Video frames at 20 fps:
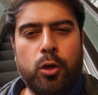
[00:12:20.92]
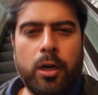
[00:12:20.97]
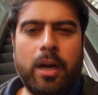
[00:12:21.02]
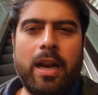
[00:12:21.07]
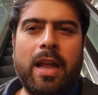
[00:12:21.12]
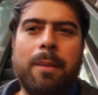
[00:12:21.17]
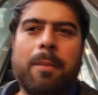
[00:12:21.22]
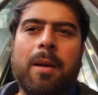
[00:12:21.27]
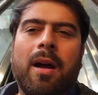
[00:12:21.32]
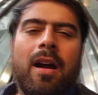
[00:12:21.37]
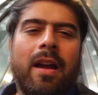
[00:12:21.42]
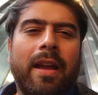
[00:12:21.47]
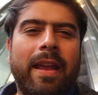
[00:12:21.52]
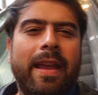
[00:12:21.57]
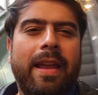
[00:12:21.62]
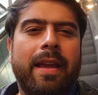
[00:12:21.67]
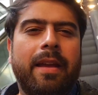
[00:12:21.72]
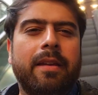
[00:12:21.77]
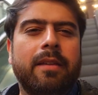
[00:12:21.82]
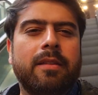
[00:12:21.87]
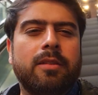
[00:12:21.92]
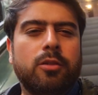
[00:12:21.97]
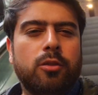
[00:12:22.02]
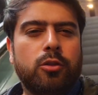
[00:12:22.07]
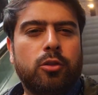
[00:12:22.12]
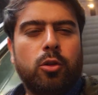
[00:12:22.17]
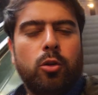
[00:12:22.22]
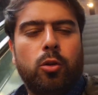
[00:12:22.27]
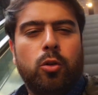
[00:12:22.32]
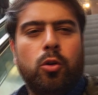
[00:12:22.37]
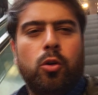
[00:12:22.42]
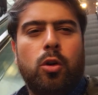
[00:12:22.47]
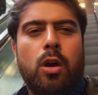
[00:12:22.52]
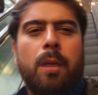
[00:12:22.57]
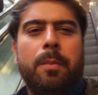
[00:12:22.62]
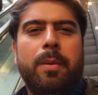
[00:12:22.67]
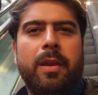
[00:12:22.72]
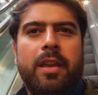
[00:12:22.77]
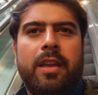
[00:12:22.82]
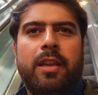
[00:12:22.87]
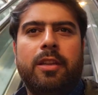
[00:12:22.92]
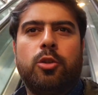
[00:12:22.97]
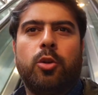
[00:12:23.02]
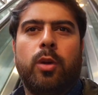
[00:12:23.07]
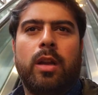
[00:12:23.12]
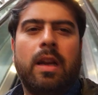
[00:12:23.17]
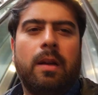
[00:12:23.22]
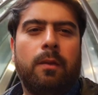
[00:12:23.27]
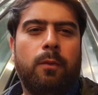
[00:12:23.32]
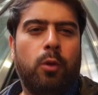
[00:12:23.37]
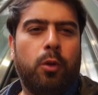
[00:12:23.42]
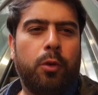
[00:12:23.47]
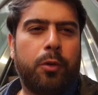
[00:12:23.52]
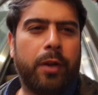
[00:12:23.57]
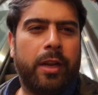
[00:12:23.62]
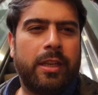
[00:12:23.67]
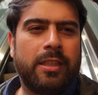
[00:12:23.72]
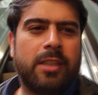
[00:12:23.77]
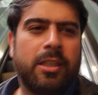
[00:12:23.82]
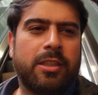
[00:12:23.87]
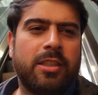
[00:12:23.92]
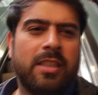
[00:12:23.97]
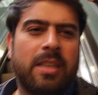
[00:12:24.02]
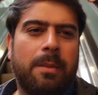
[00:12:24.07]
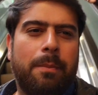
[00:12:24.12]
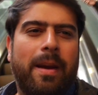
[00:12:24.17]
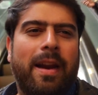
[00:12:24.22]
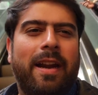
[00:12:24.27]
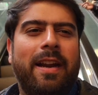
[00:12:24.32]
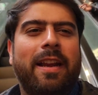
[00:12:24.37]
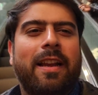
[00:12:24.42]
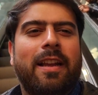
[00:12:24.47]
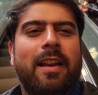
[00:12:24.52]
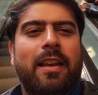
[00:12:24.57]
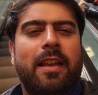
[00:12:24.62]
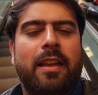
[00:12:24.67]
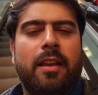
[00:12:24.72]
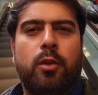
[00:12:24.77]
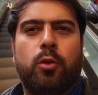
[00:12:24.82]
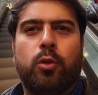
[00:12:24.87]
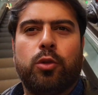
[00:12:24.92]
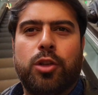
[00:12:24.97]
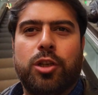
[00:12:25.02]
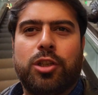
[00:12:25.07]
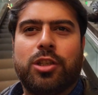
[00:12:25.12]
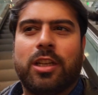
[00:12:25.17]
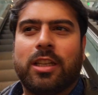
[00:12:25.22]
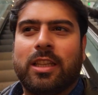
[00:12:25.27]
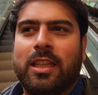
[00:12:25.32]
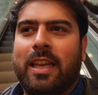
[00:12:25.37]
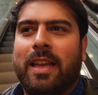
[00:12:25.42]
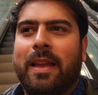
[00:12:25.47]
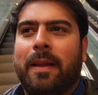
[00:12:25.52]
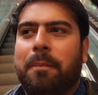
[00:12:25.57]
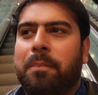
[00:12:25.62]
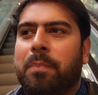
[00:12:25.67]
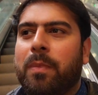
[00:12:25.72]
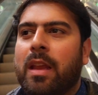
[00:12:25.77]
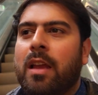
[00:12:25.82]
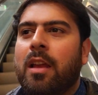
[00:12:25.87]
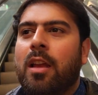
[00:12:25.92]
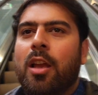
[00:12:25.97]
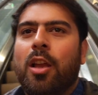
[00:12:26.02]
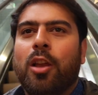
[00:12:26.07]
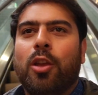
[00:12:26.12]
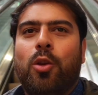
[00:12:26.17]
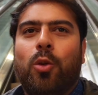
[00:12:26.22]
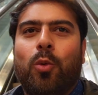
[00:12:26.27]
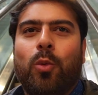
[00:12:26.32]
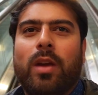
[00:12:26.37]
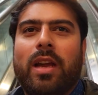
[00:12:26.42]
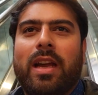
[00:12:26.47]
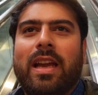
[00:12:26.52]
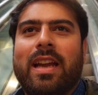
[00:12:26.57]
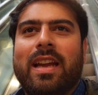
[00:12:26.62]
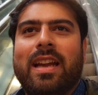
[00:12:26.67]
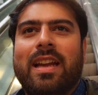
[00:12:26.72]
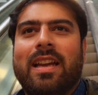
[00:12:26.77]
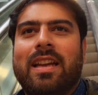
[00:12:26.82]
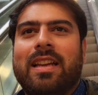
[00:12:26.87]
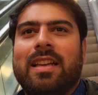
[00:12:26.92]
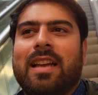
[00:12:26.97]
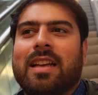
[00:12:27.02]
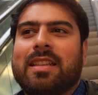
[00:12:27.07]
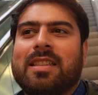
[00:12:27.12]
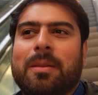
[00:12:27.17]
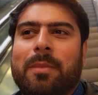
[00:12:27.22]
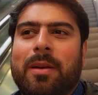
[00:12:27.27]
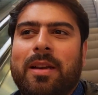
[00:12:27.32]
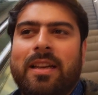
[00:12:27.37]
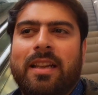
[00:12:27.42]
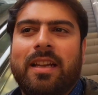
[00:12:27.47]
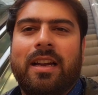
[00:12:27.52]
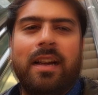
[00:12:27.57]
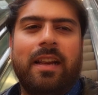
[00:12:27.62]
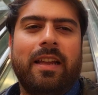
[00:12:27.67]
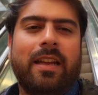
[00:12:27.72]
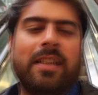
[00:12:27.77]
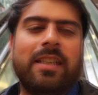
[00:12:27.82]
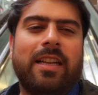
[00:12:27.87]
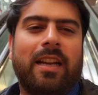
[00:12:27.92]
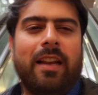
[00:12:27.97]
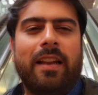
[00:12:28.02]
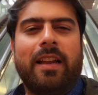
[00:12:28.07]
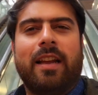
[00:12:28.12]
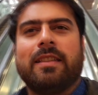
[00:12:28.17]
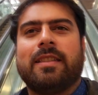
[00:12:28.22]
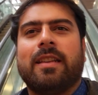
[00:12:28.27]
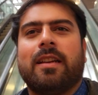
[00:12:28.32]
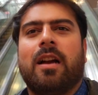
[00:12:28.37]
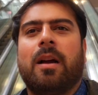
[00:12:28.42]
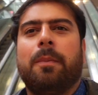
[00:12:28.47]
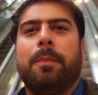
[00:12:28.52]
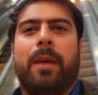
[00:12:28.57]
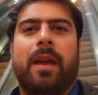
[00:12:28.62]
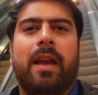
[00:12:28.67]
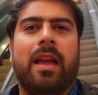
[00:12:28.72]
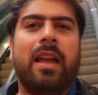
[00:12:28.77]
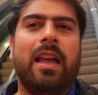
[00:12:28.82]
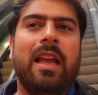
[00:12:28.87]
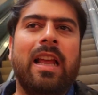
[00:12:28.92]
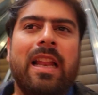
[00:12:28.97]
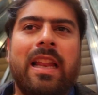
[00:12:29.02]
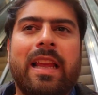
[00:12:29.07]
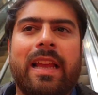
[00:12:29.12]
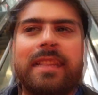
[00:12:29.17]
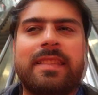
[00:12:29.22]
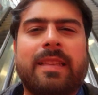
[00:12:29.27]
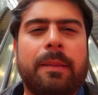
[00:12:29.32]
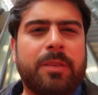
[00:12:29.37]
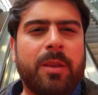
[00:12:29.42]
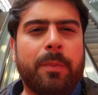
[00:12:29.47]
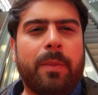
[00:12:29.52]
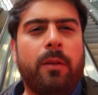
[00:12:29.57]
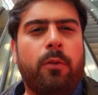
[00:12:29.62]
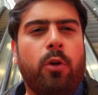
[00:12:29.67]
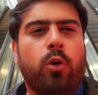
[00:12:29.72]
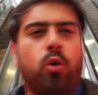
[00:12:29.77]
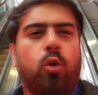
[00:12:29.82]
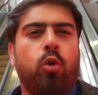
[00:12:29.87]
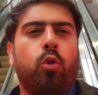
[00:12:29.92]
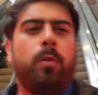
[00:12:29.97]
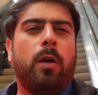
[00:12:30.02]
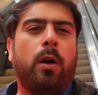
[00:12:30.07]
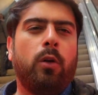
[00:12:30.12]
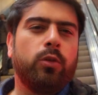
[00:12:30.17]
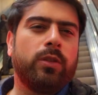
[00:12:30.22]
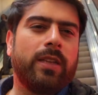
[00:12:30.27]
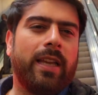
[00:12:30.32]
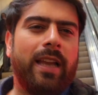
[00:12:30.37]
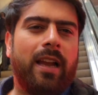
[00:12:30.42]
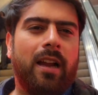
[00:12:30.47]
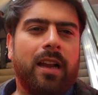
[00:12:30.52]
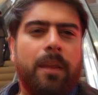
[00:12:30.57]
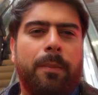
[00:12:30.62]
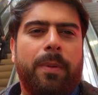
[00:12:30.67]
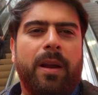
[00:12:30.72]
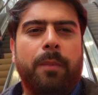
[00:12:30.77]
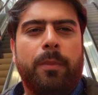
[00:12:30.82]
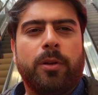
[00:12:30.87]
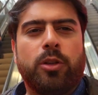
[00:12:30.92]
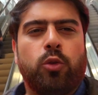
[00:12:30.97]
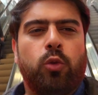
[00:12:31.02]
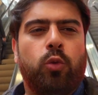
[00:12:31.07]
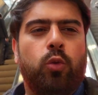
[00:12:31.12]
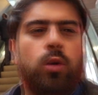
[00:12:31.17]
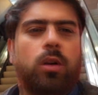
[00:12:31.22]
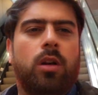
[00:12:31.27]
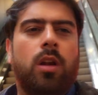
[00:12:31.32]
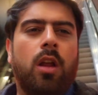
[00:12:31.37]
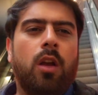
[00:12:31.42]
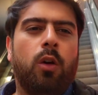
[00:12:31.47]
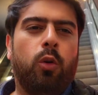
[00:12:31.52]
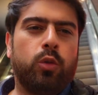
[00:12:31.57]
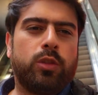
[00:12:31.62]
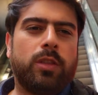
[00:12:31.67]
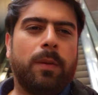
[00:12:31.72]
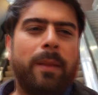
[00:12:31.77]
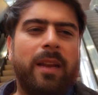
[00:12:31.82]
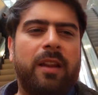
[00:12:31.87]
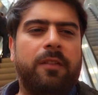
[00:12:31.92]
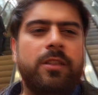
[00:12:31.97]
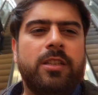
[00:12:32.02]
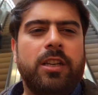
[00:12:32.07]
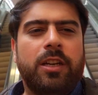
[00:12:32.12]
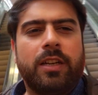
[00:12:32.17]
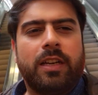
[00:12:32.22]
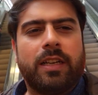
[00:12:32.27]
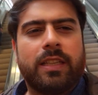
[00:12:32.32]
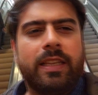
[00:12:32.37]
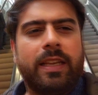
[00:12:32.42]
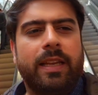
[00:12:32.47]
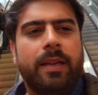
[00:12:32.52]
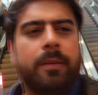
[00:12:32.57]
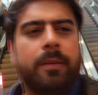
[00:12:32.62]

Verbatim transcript: थोड़ा टाइम आ गए हैं तो अभी जो है ना वो ट्रेन स्टेशन से बाहर निकलने की कोशिश करते हैं क्योंकि यार समझ नहीं आ रही कि जाना यहाँ से कहाँ पे है लेकिन सबसे पहले वो कूप हाउस है यहाँ के बड़े मशहूर उससे पहले विजिट करते